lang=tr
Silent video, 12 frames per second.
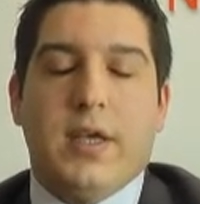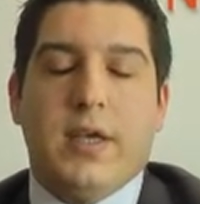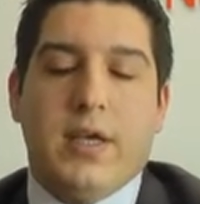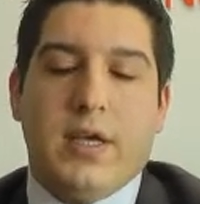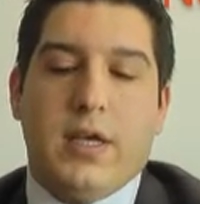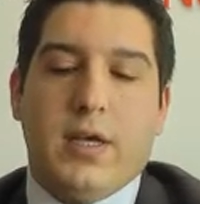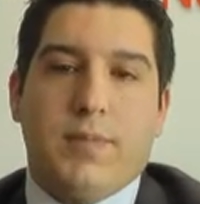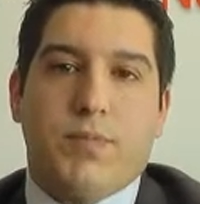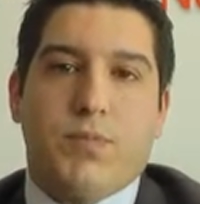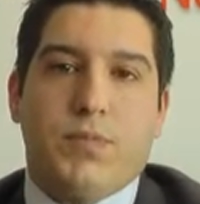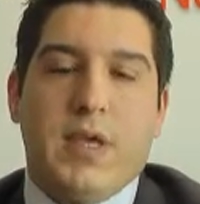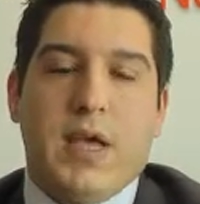E,
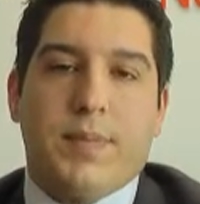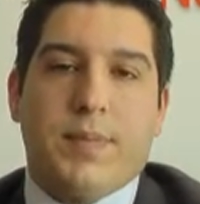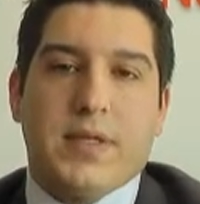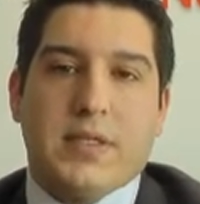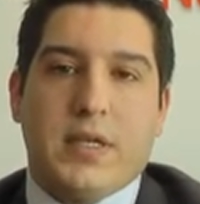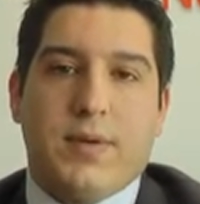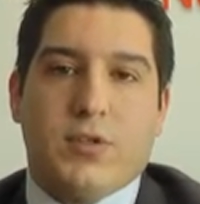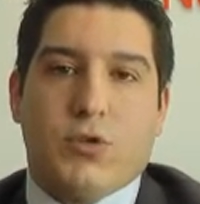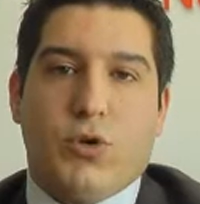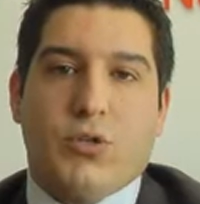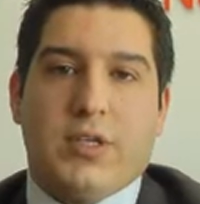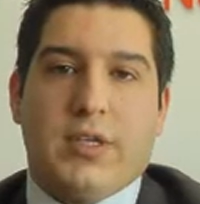diğer piyasalara
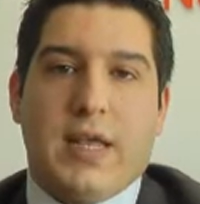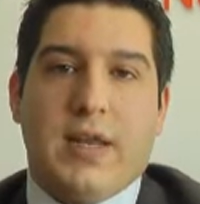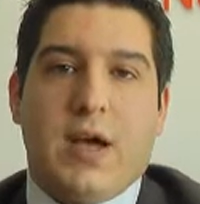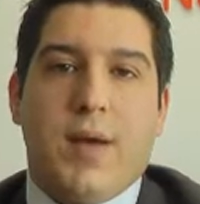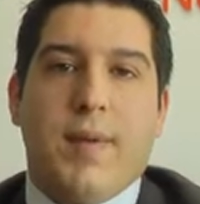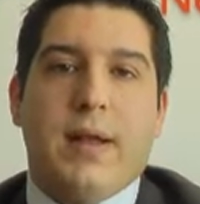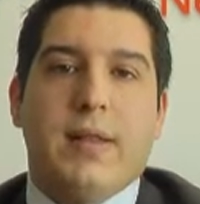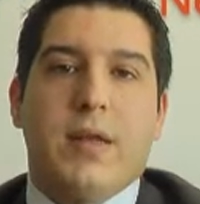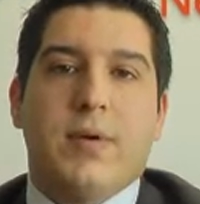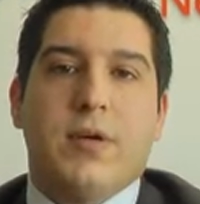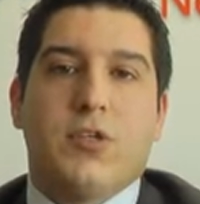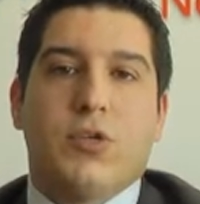bakacak olursak yani
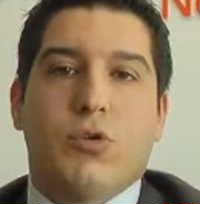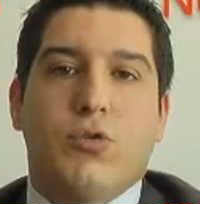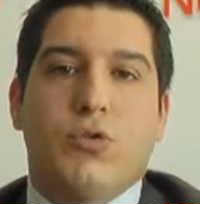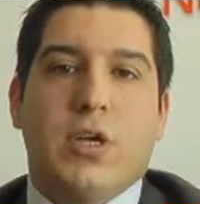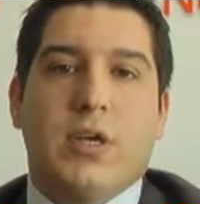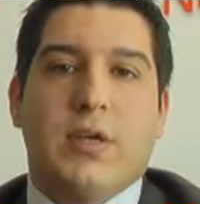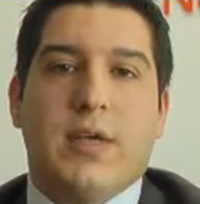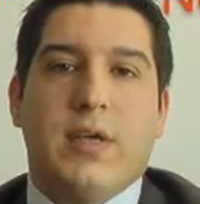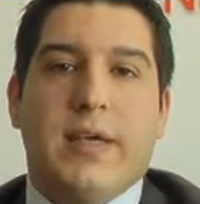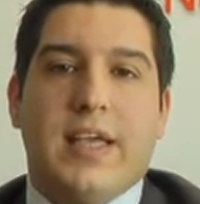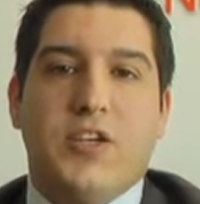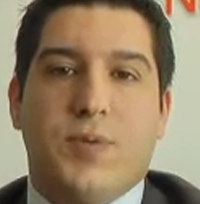haberlere bakacak olursak
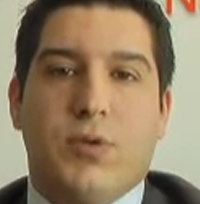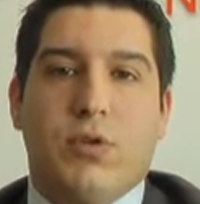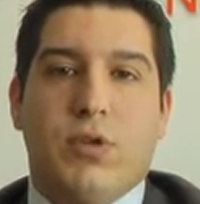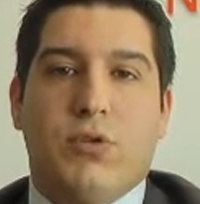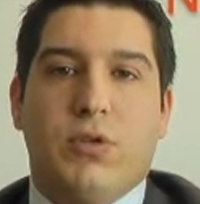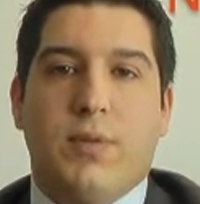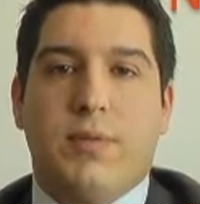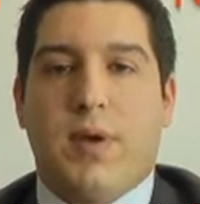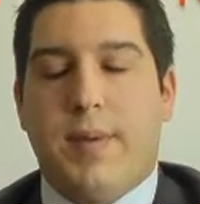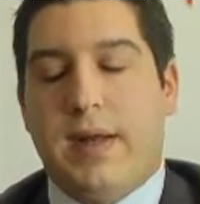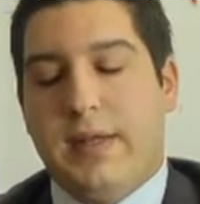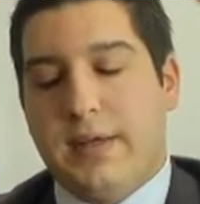e, gelişmekte olan ülkelerin
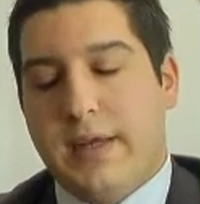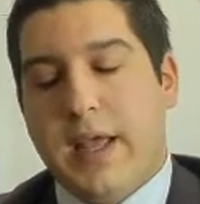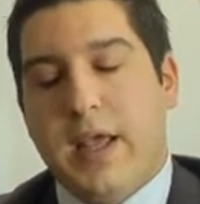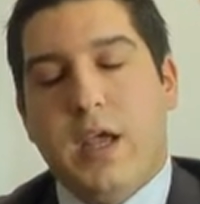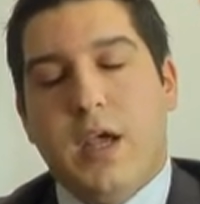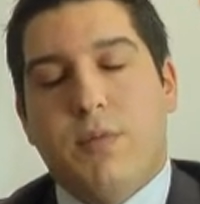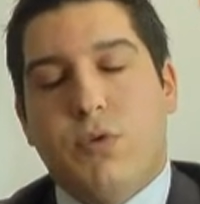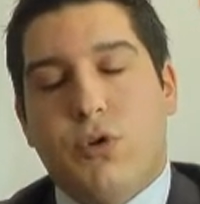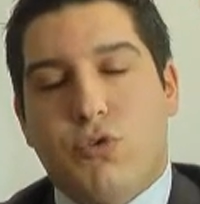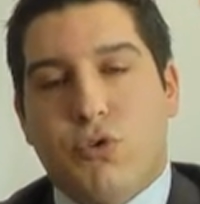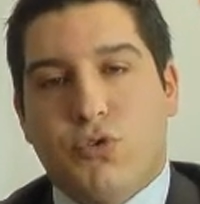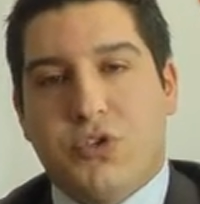haberlerine
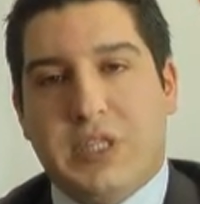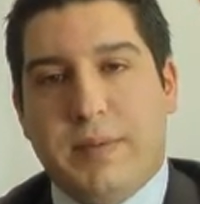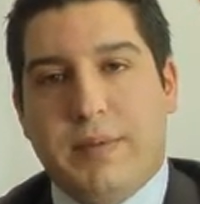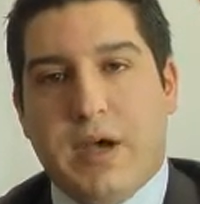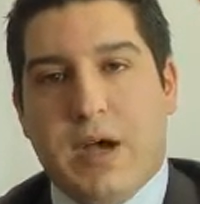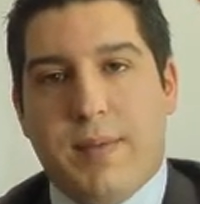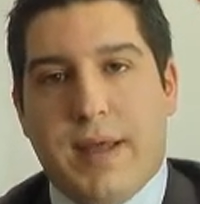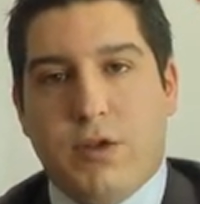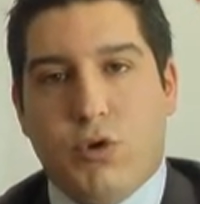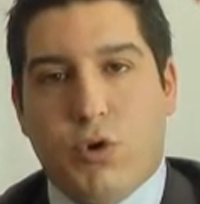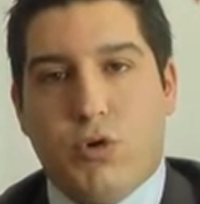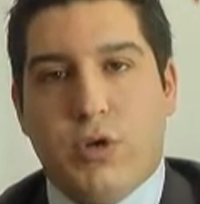bugün çok ciddi bir haber
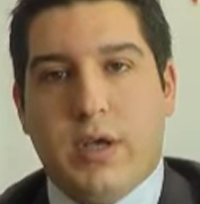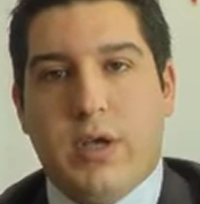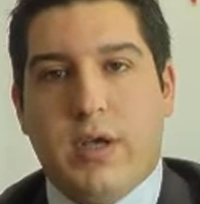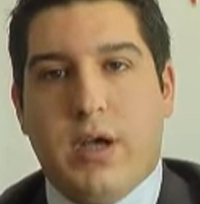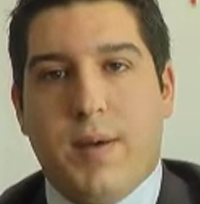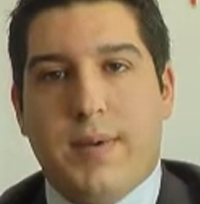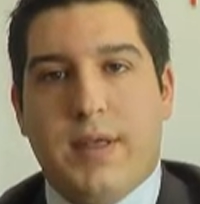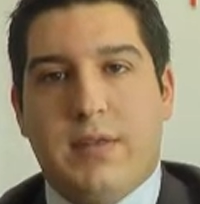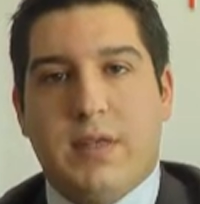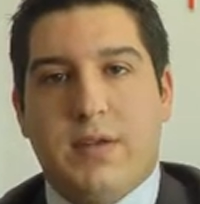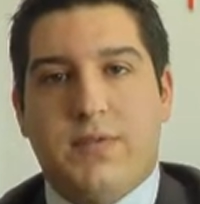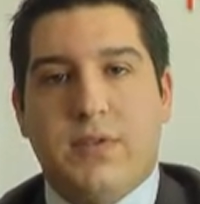yok. E,
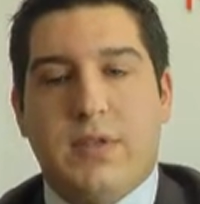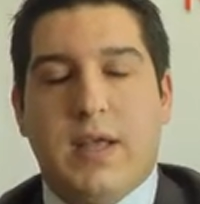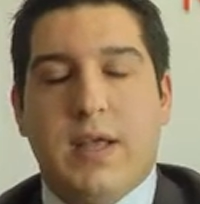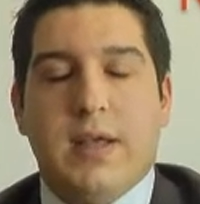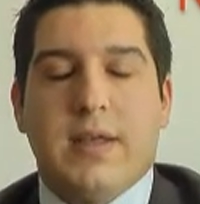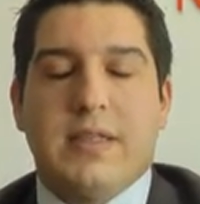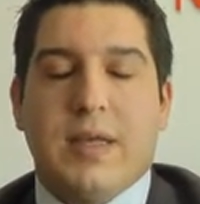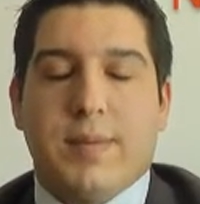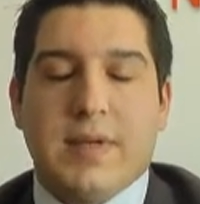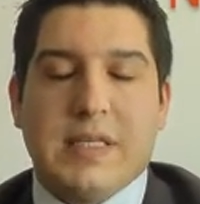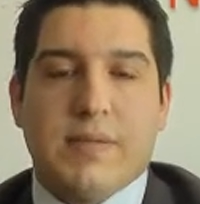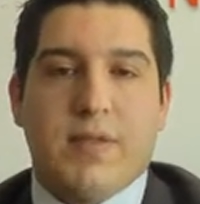ABD tarafında
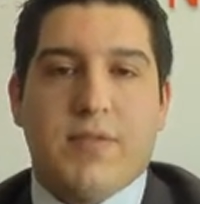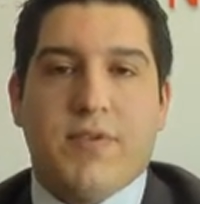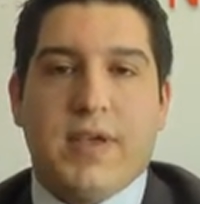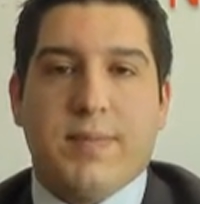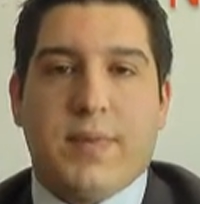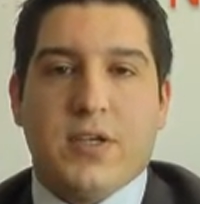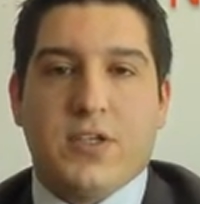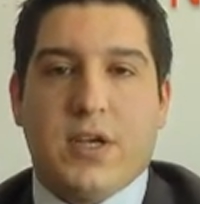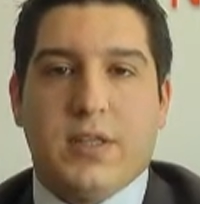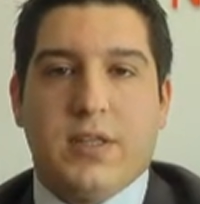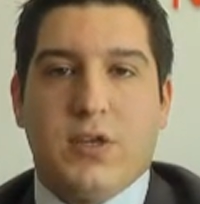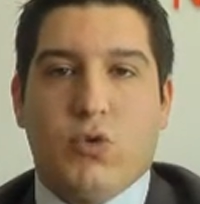zaman zaman FED
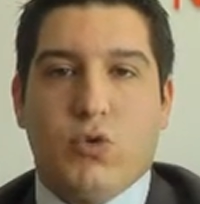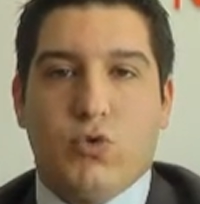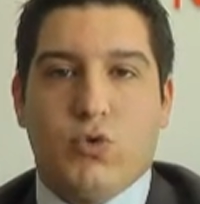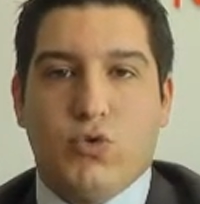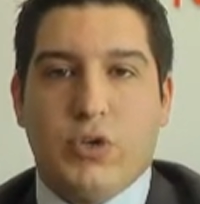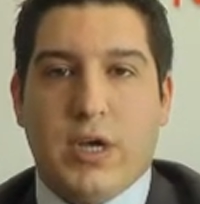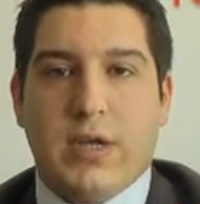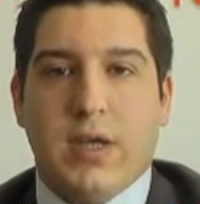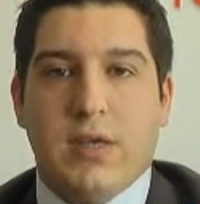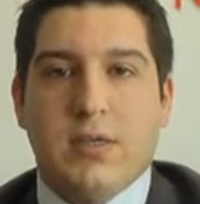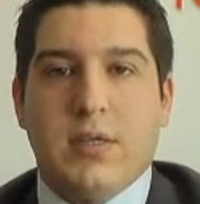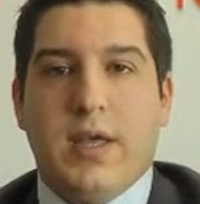başkanları konuşacak
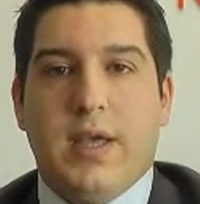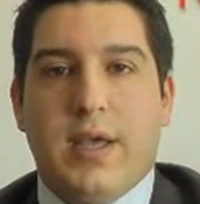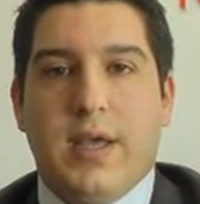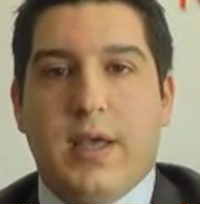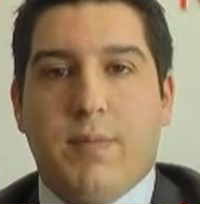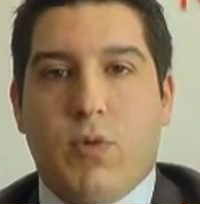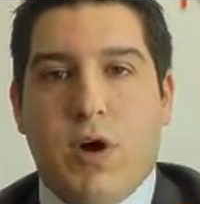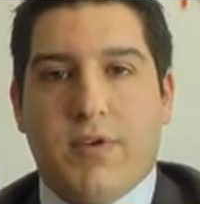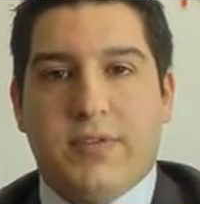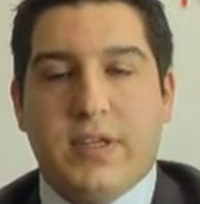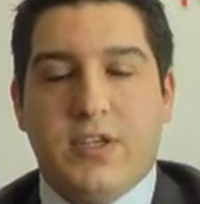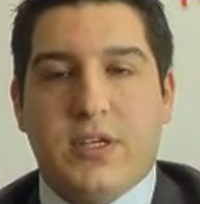e, bu
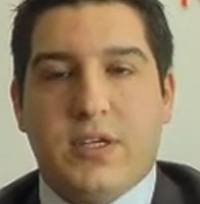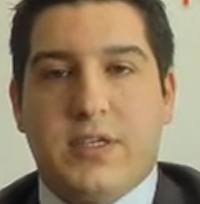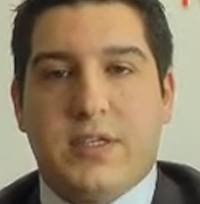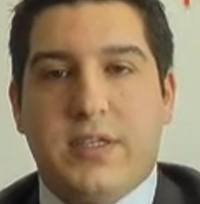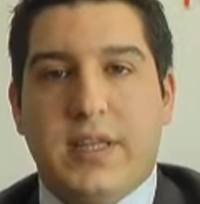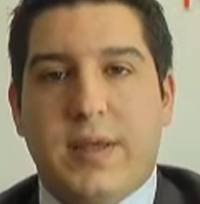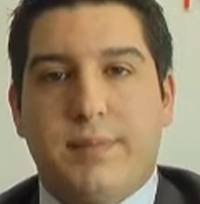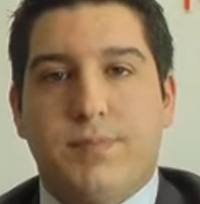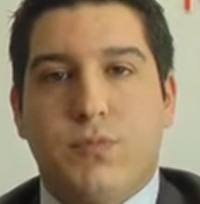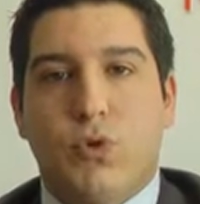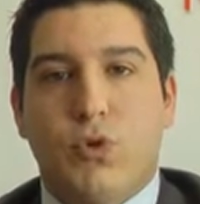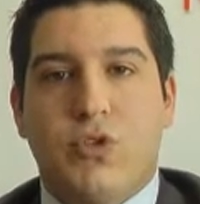hafta içerisinde.
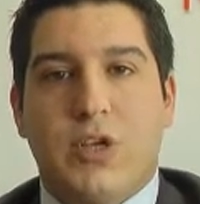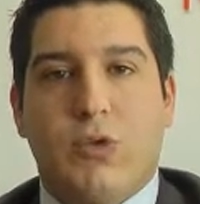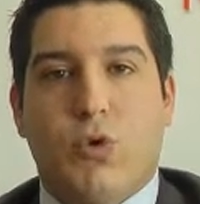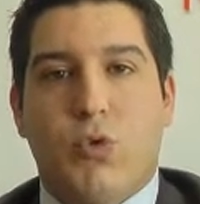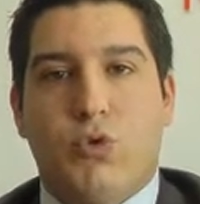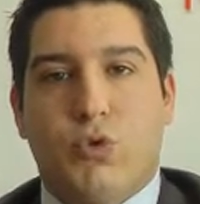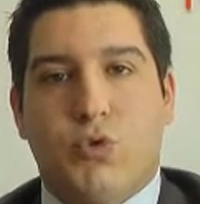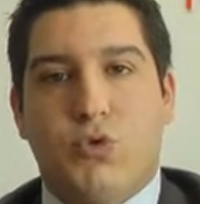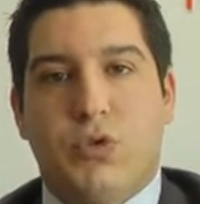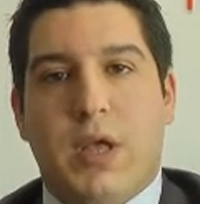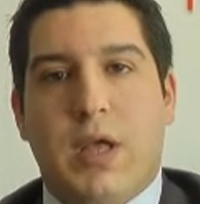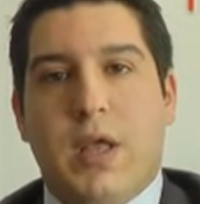Bugün saat
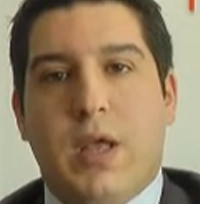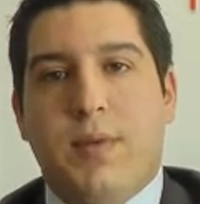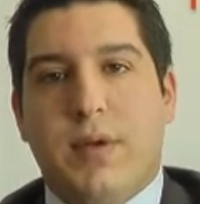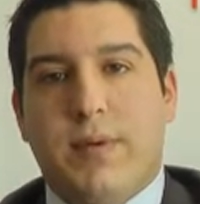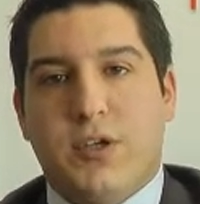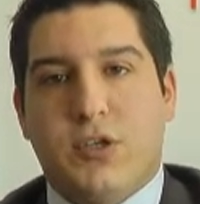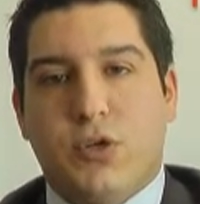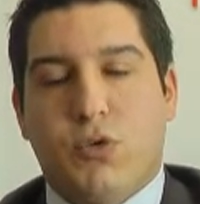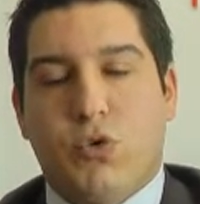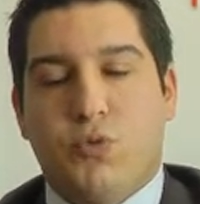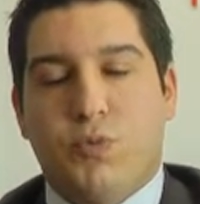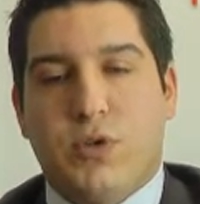19.30 baktığımızda bir başkanın
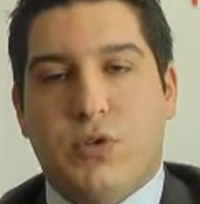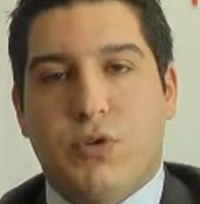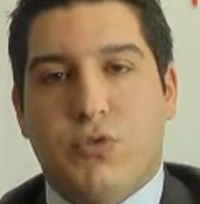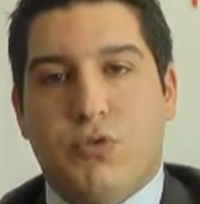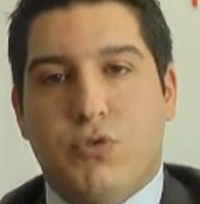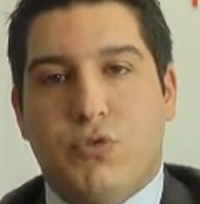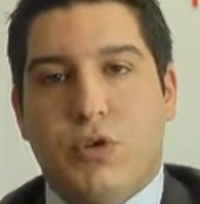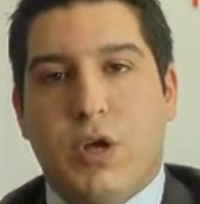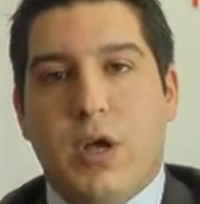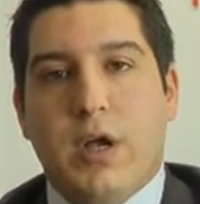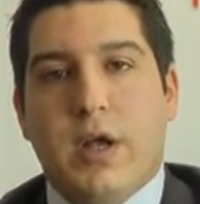konuşması söz konusu.